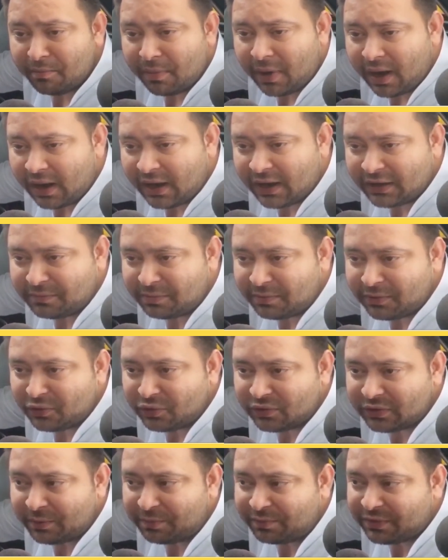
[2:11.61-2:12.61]
भारत में
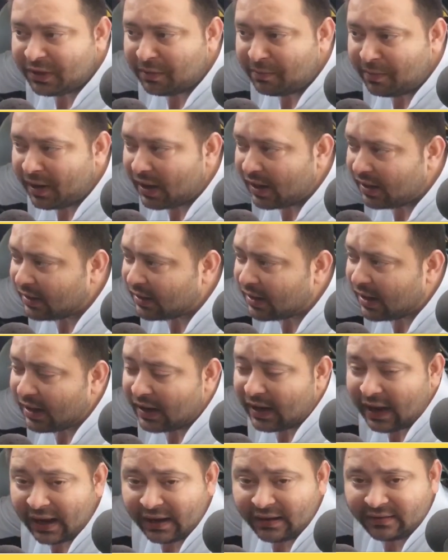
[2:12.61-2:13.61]
जो सबसे बड़ा इनका
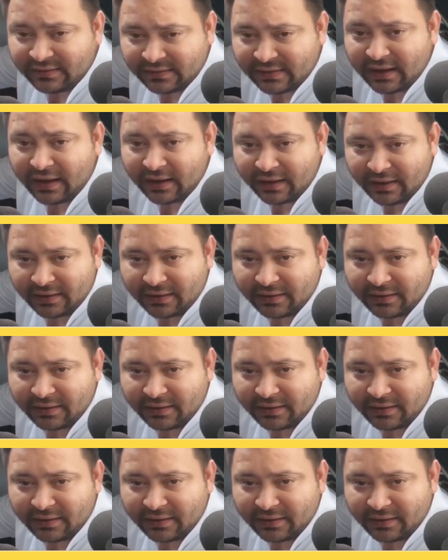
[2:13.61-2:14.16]
अलायंस था